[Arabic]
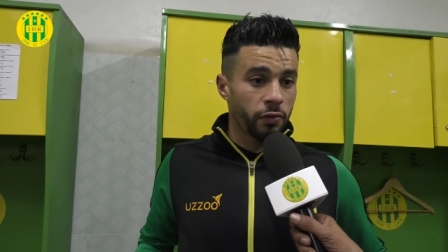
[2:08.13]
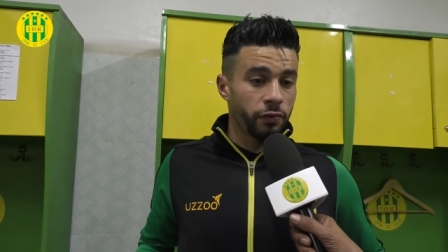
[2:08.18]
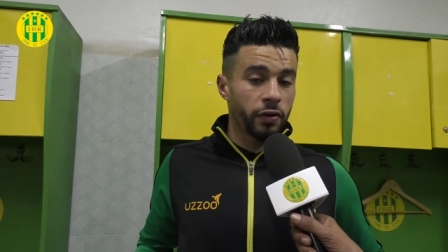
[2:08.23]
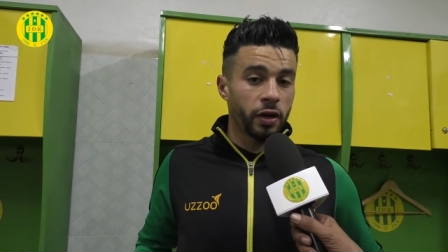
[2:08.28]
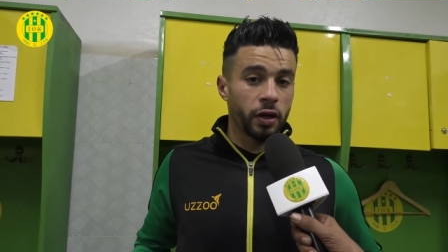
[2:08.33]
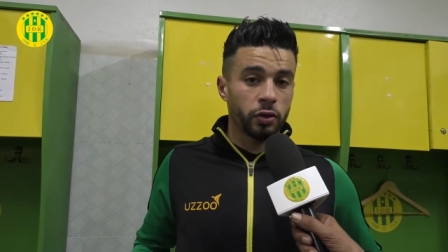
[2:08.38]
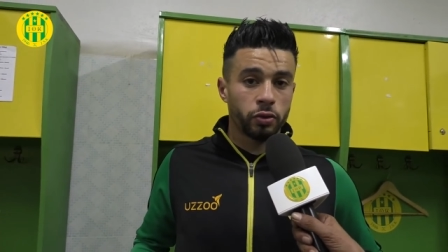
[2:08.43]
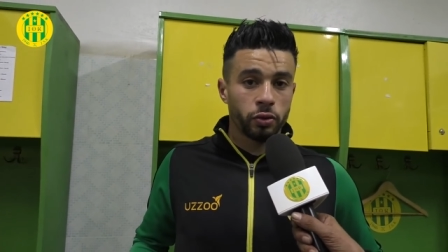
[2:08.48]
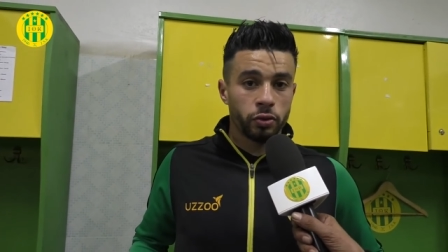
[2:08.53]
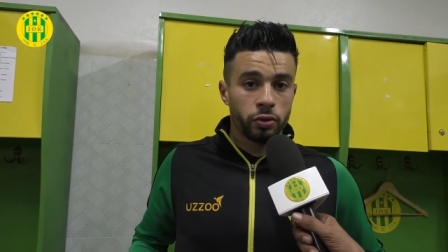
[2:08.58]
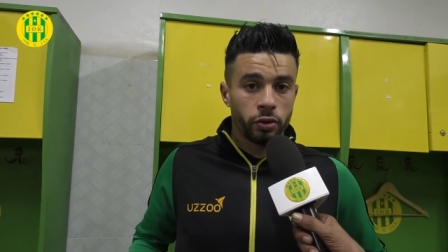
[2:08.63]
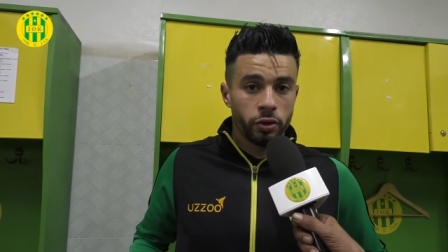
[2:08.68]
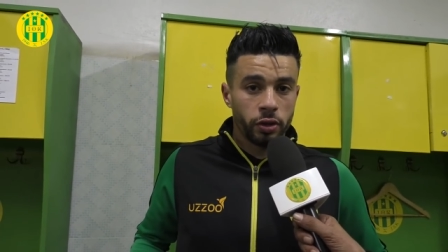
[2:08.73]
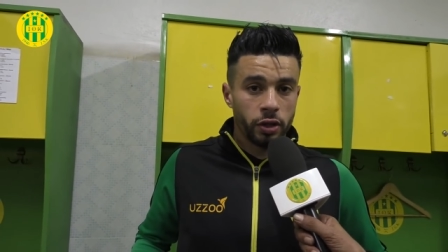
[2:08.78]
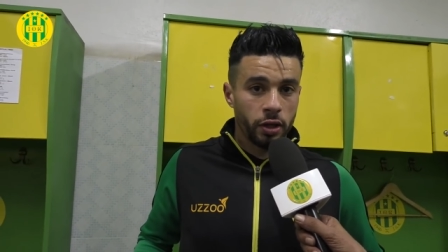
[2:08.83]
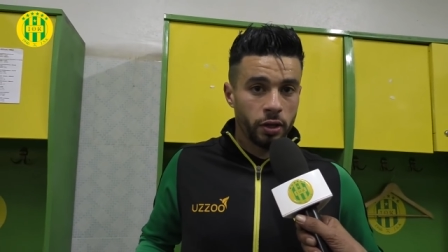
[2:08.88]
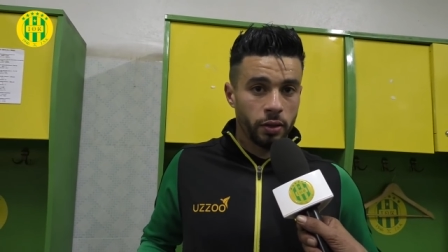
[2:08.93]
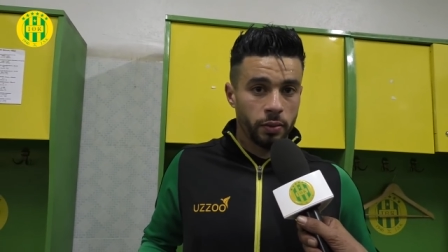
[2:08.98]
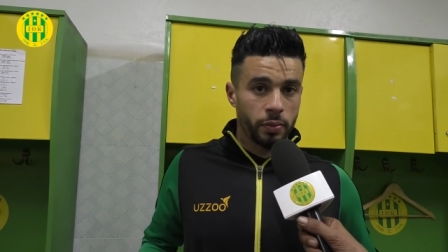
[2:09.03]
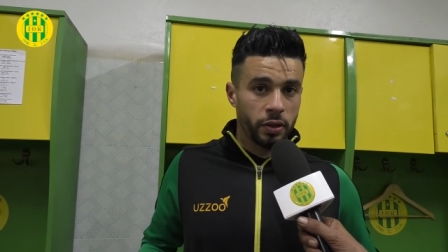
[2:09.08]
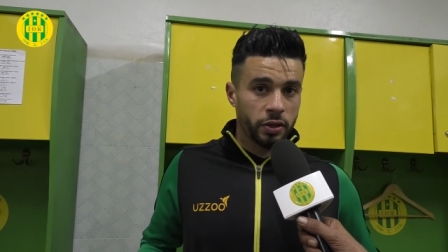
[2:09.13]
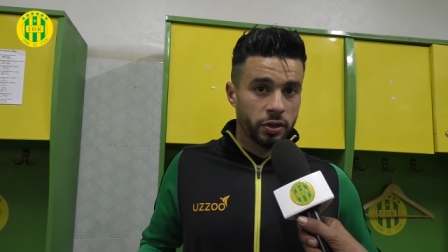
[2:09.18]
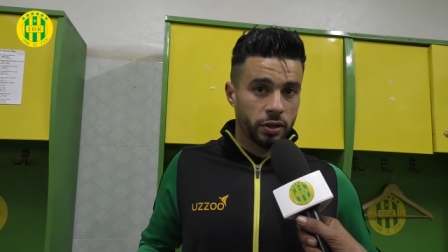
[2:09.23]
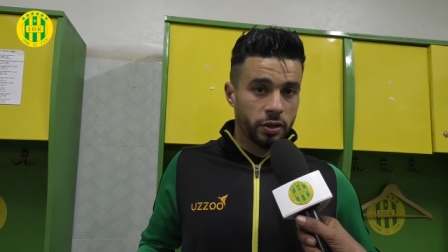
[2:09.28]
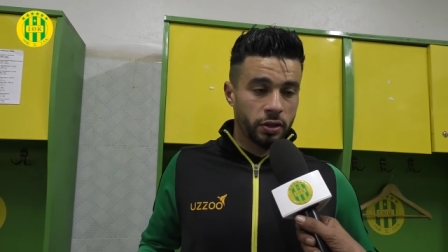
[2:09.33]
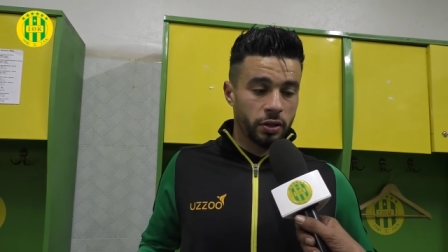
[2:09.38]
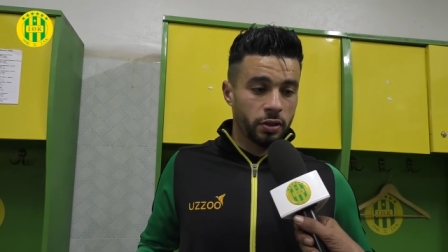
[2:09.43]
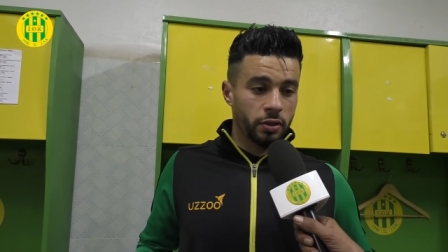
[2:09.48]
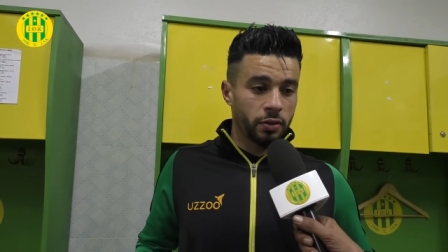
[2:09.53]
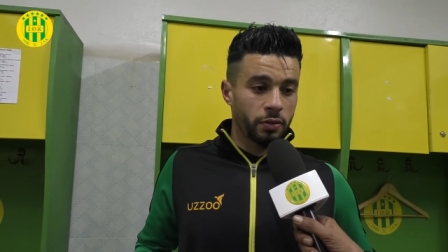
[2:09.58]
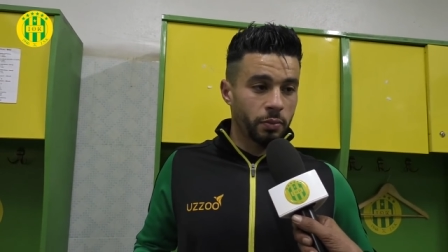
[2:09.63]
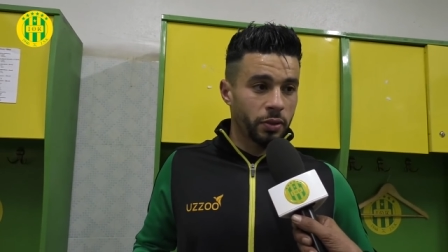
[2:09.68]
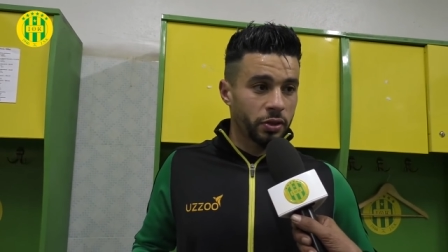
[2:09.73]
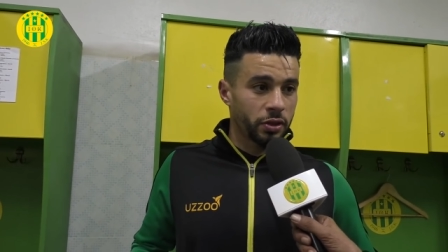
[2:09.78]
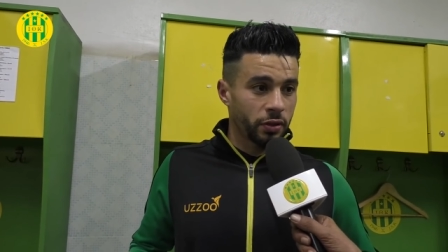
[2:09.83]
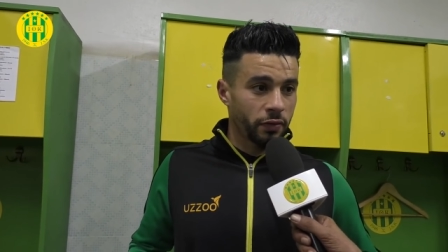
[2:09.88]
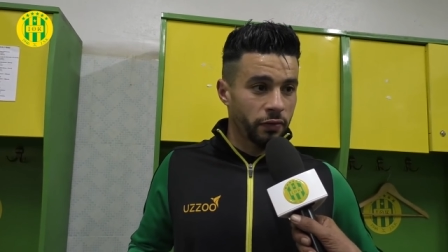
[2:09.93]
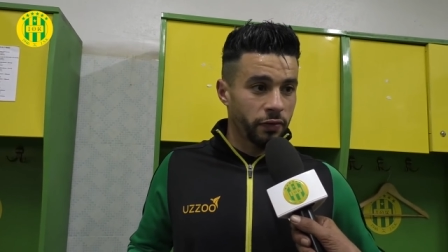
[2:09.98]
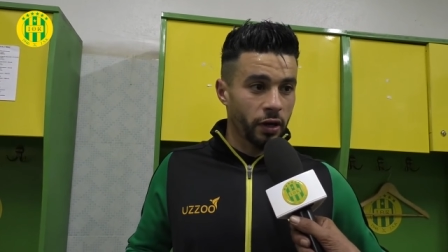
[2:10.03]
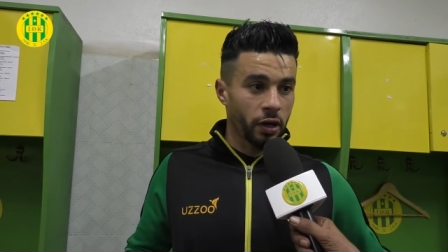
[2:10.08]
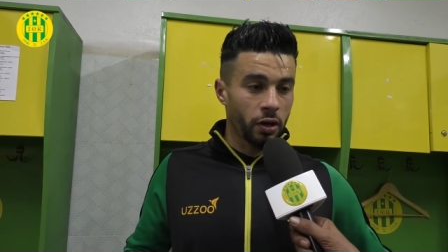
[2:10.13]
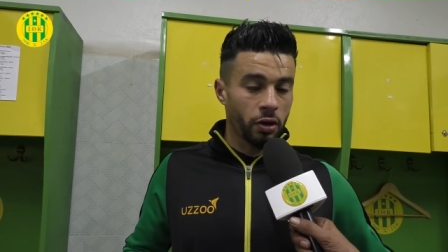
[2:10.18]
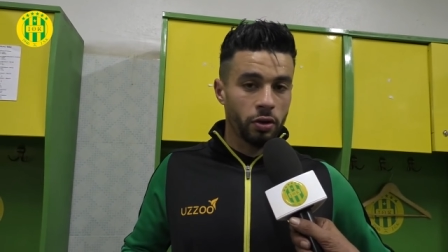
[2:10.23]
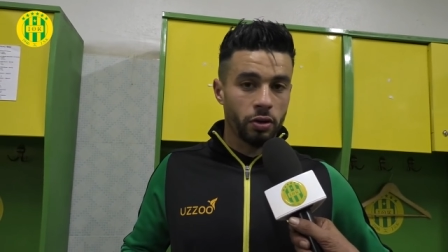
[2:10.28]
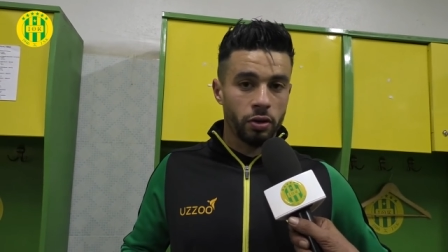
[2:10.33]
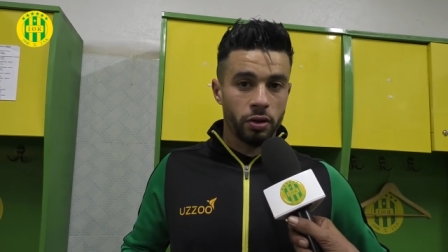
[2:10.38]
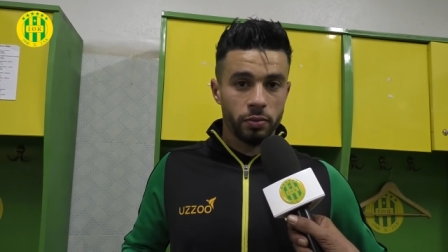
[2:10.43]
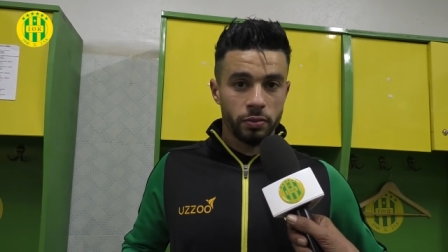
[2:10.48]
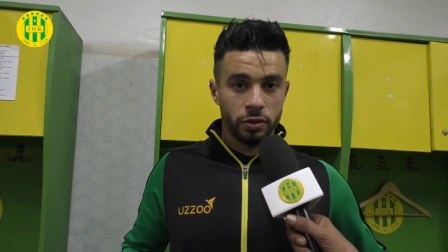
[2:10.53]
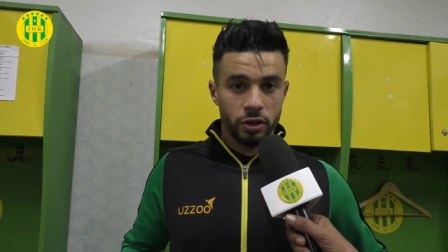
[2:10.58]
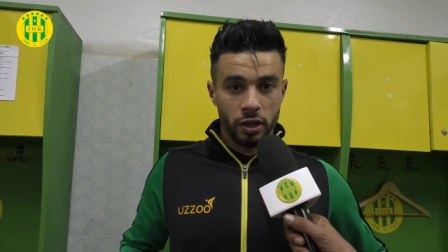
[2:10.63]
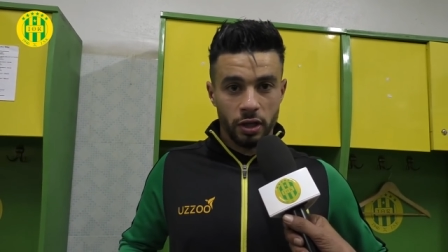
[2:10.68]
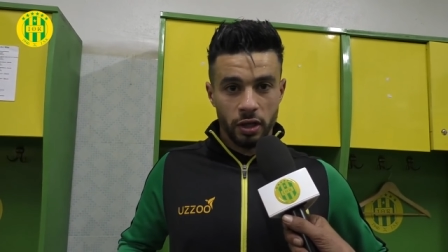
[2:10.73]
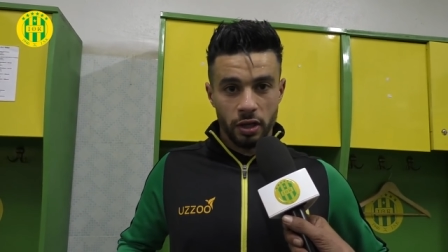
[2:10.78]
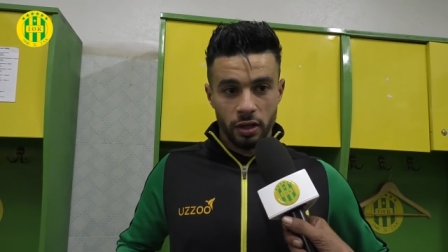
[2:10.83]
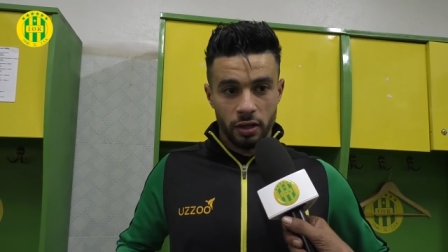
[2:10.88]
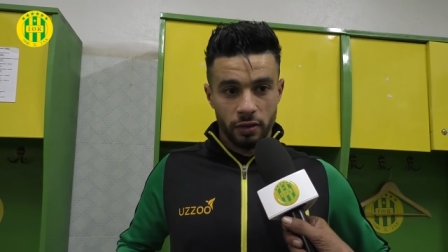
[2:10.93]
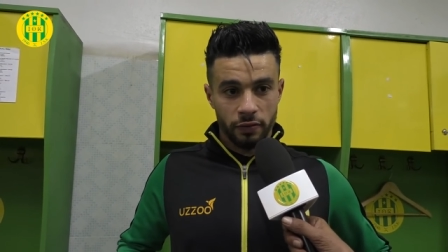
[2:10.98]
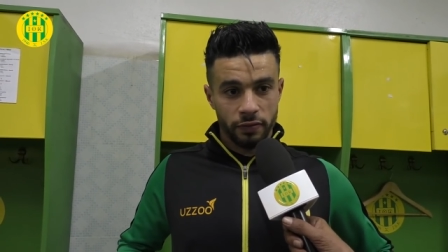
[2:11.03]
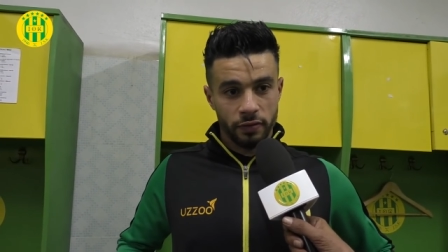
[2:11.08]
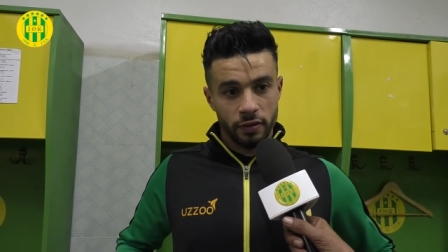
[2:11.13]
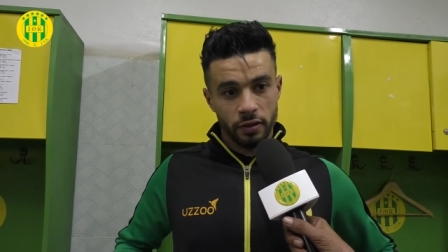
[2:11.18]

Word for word: نفا تو دوني باش باش نفرحوهم ان شاء الله